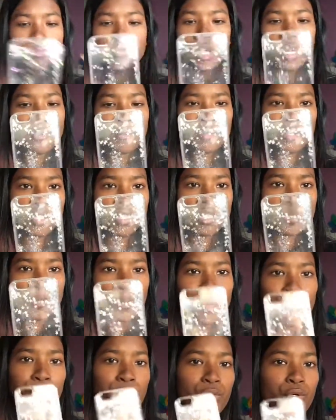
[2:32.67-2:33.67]
è
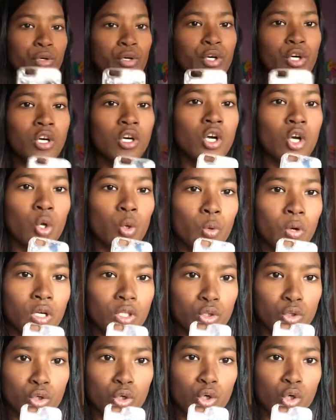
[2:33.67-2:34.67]
bellissimo però
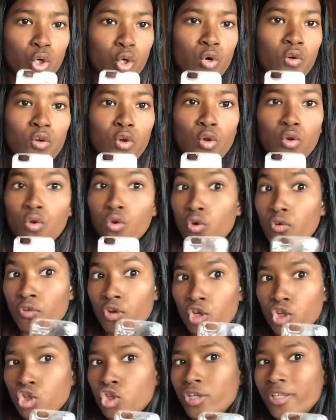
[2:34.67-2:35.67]
quando lo
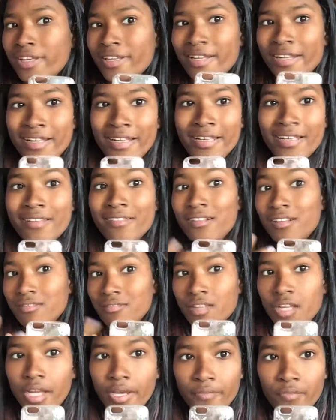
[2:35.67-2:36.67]
vuoi togliere dal
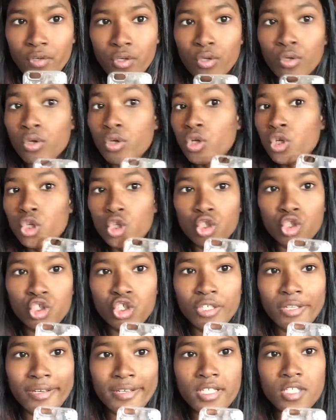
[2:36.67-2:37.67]
telefono non
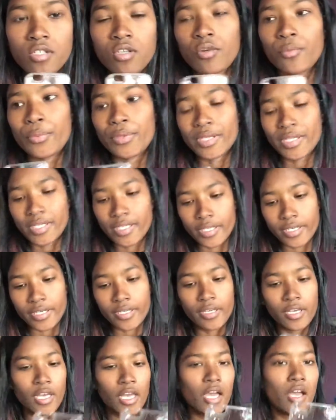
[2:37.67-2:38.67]
ci riesco perché
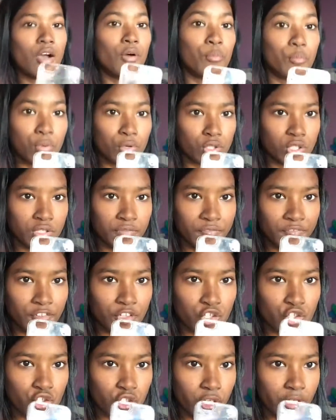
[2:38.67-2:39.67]
è un po'
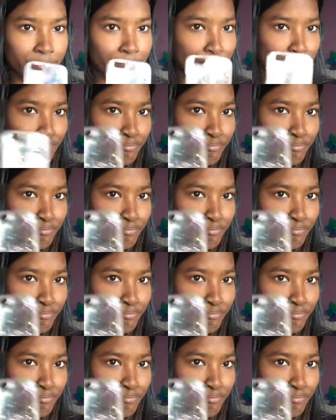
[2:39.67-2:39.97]
difficile